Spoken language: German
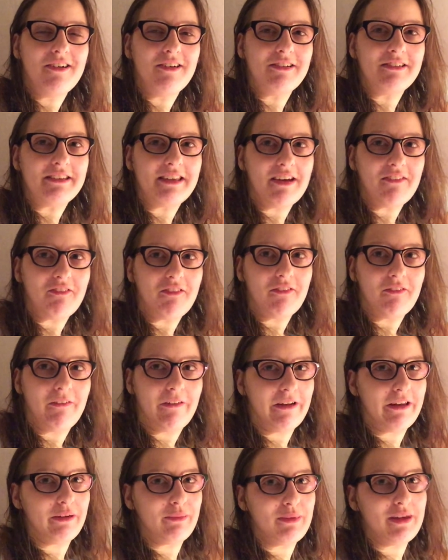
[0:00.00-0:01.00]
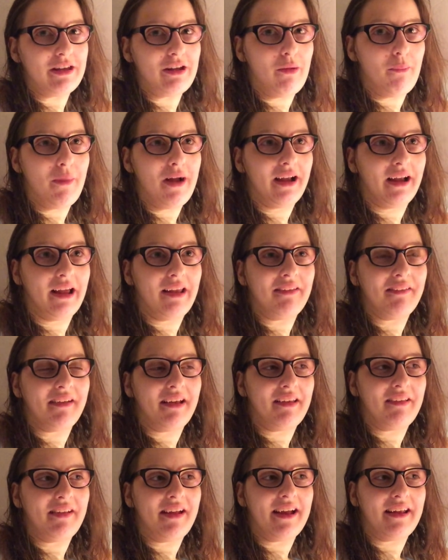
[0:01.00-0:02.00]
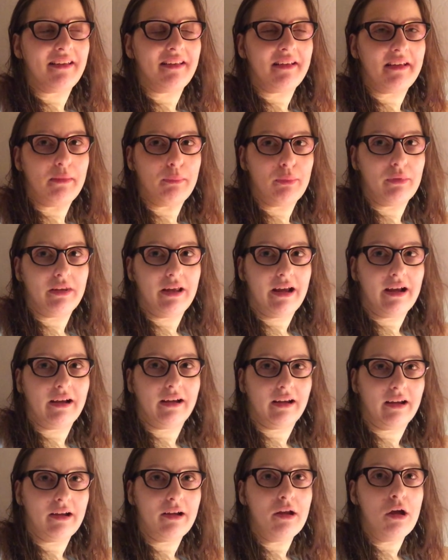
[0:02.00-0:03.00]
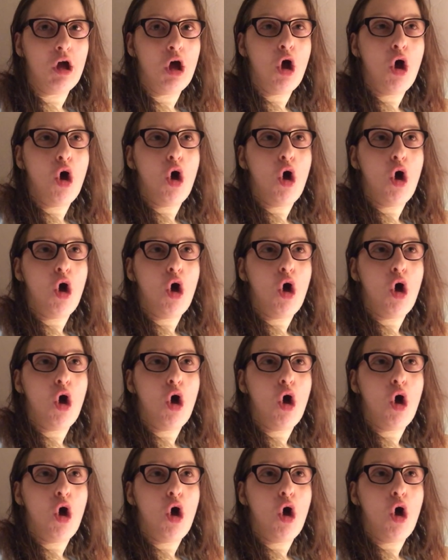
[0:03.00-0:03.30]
Und dafür wollte ich mich nochmal ganz, ganz herzlich bedanken.